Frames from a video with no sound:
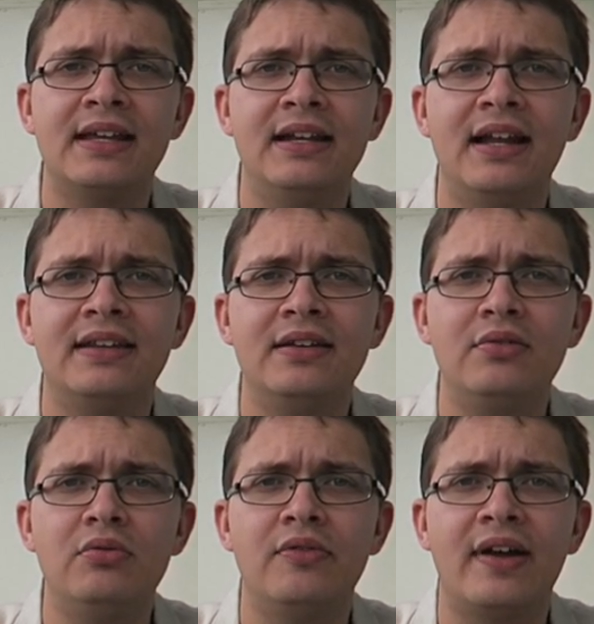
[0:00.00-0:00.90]
qui l'a
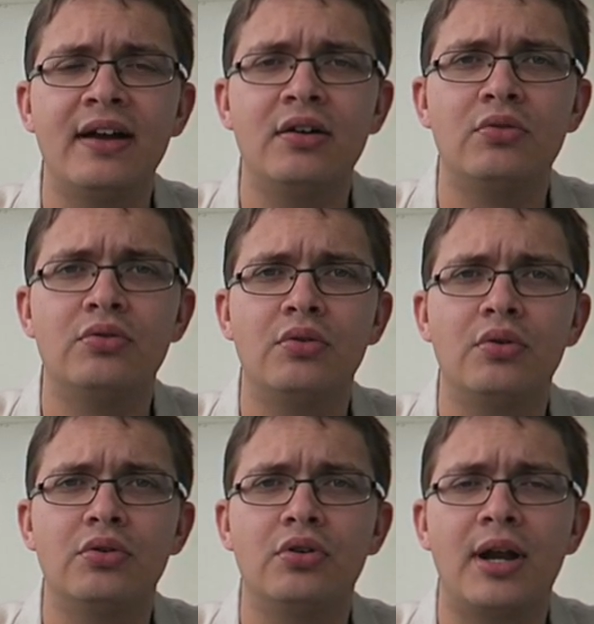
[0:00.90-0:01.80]
découvert
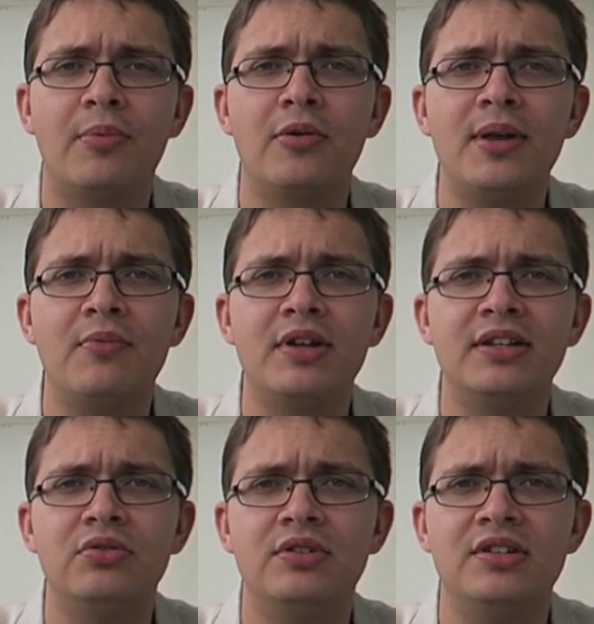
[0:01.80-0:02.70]
dans la première
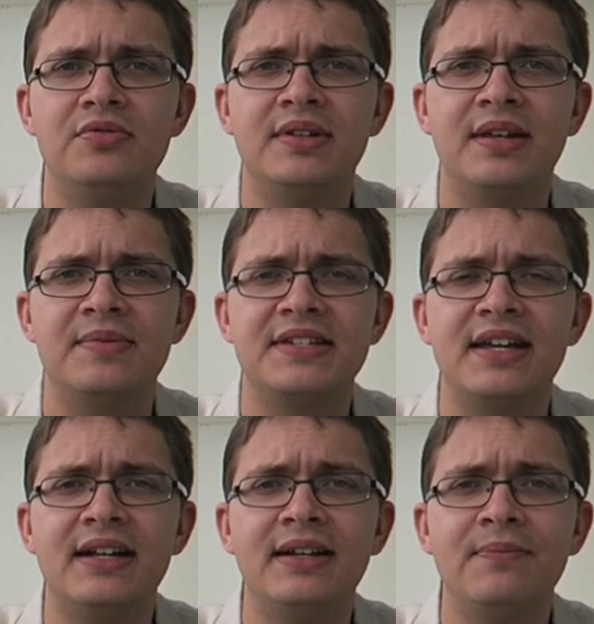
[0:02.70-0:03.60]
moitié du XVIIIe
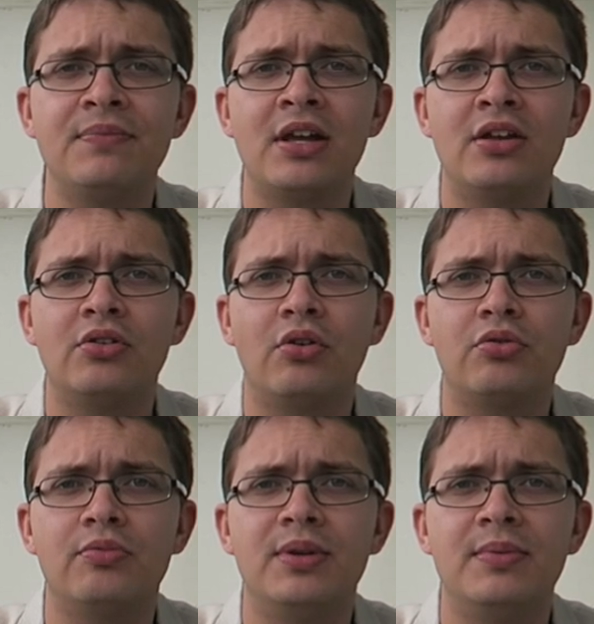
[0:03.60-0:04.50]
siècle dans
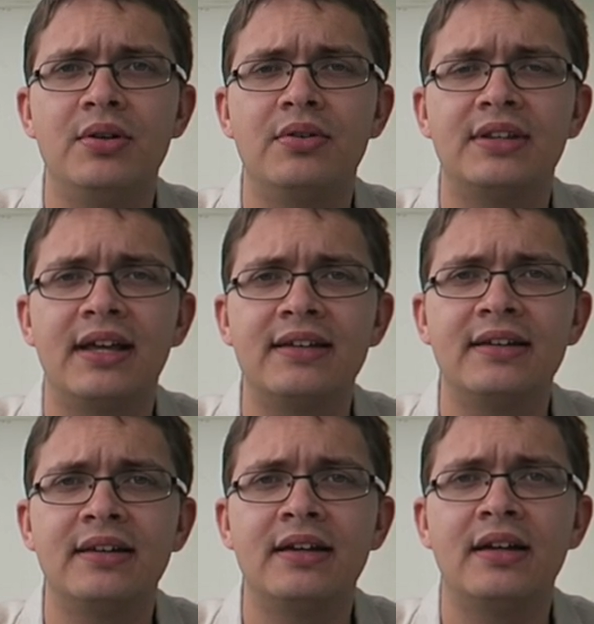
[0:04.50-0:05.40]
une
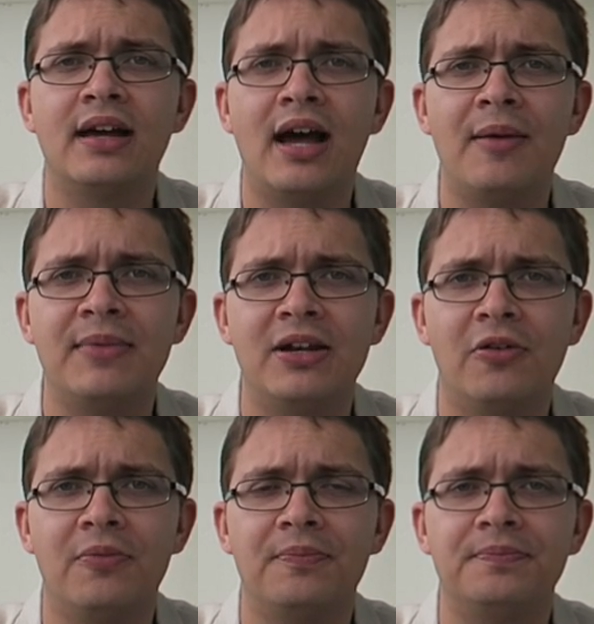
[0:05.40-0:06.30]
bibliothèque à
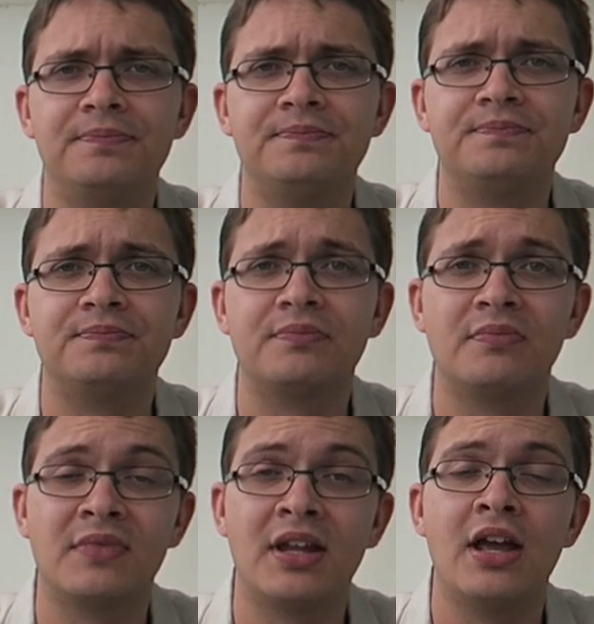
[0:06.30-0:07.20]
Milan.
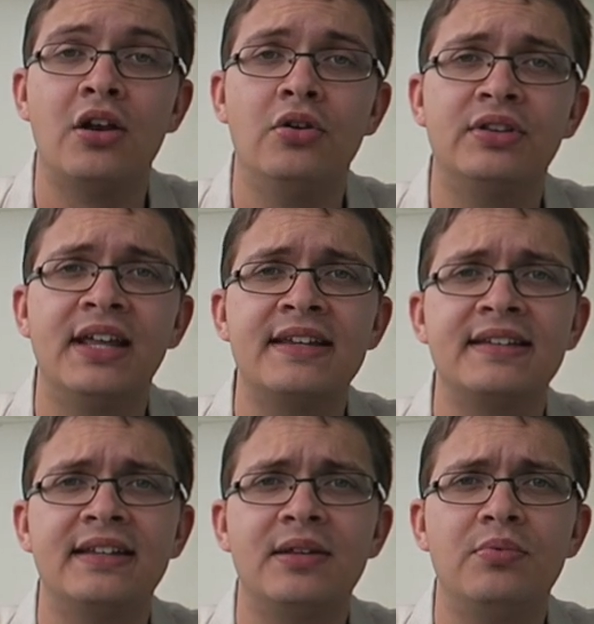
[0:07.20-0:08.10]
Le
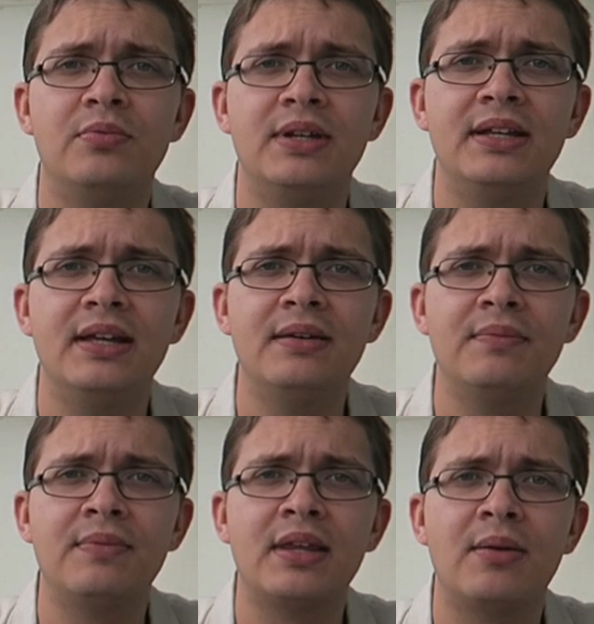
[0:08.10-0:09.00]
texte a été publié
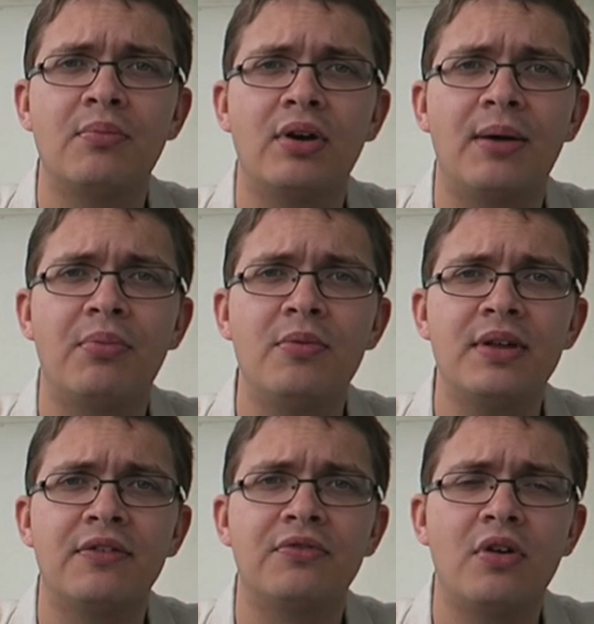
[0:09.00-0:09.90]
pour la
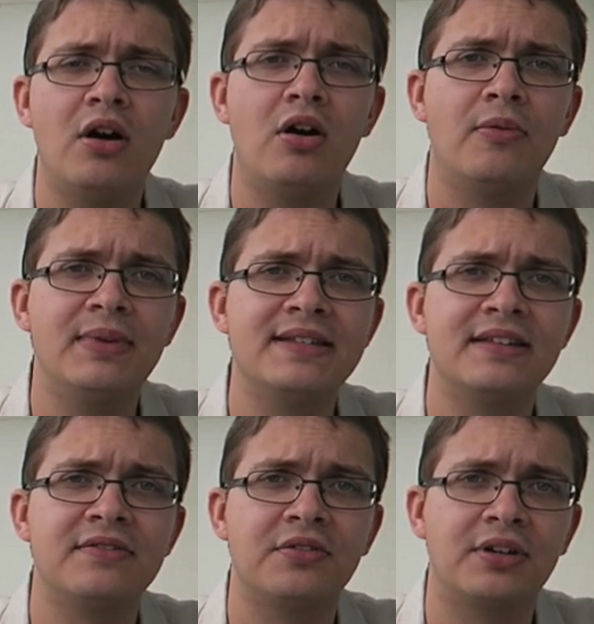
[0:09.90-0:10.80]
première fois en
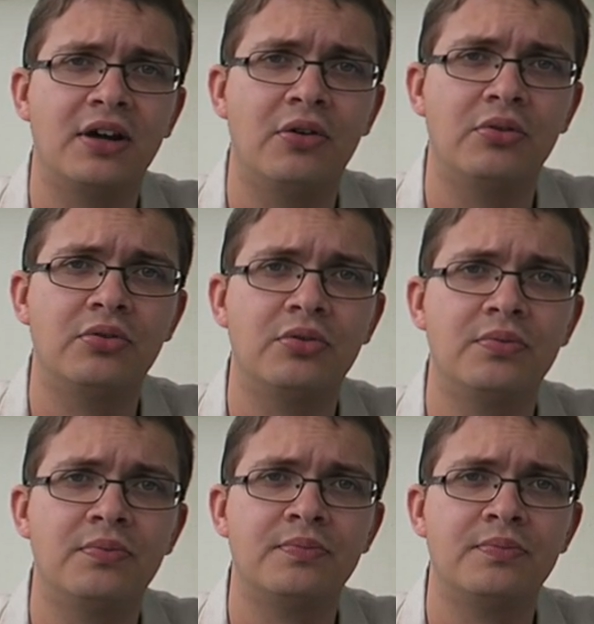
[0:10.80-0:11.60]
1740.